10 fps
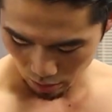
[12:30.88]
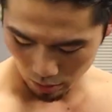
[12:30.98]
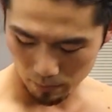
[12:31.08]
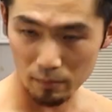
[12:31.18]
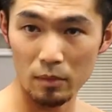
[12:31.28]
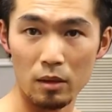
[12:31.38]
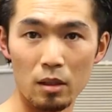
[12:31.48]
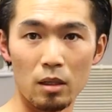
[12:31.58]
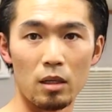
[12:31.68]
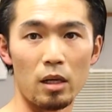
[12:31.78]
なり
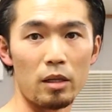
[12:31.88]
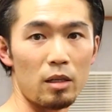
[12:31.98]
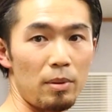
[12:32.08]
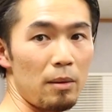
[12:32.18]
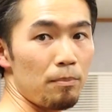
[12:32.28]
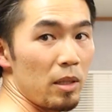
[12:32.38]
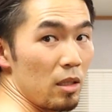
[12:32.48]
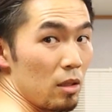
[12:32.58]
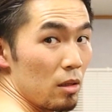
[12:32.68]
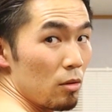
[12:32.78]
体が
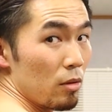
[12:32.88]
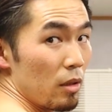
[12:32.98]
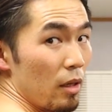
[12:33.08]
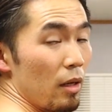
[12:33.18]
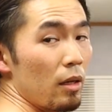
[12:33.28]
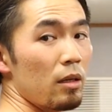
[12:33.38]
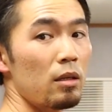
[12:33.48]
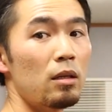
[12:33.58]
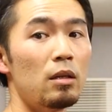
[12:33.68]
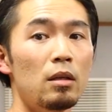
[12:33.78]
パンパンに張ってるん
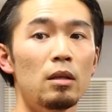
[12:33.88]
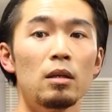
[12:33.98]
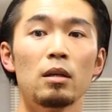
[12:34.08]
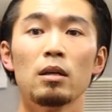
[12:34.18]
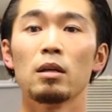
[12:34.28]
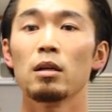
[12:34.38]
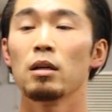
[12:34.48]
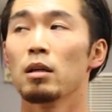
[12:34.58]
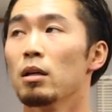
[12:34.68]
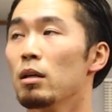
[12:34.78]
で、
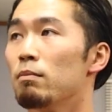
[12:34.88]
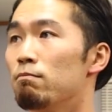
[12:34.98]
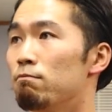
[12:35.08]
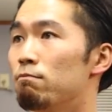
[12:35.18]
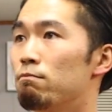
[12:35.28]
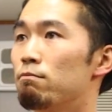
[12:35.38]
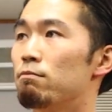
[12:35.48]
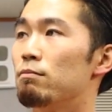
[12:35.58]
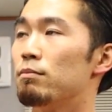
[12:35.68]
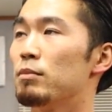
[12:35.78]
う
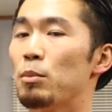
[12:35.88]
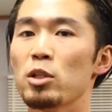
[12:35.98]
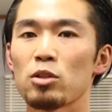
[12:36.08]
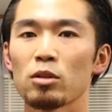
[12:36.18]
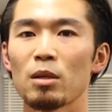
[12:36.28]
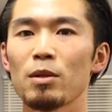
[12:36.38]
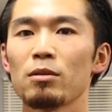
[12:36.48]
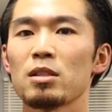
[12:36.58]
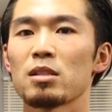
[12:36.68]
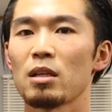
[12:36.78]
ん、まあもう1食食べ
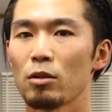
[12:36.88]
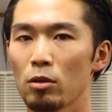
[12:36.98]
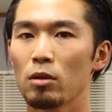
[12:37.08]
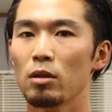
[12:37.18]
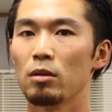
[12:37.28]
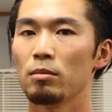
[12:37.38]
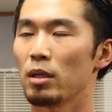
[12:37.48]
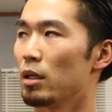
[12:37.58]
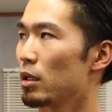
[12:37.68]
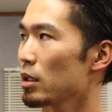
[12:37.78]
るんですけど、
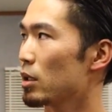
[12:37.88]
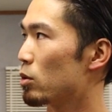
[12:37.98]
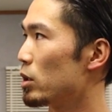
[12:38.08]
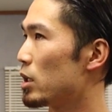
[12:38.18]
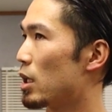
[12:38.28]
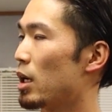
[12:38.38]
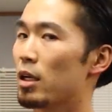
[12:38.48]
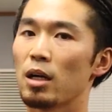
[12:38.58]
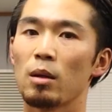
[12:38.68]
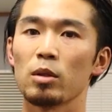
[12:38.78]
まあ結構いい
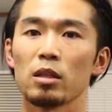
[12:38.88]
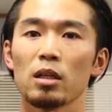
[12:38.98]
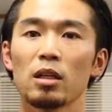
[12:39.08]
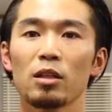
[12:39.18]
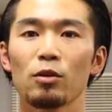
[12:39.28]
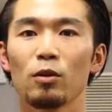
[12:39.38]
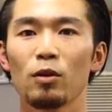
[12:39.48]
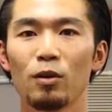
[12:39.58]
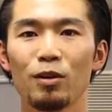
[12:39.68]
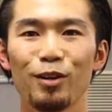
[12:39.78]
ハイカーボだったかな
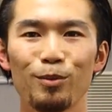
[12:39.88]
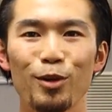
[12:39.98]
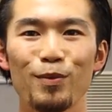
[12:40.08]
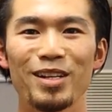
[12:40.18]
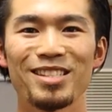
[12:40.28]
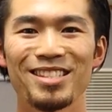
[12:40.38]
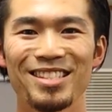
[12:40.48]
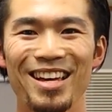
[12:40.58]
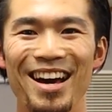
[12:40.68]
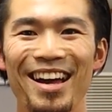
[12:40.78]
と思いま
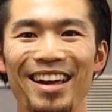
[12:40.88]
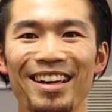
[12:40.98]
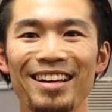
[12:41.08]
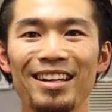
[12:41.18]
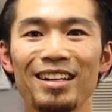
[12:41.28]
す。はい。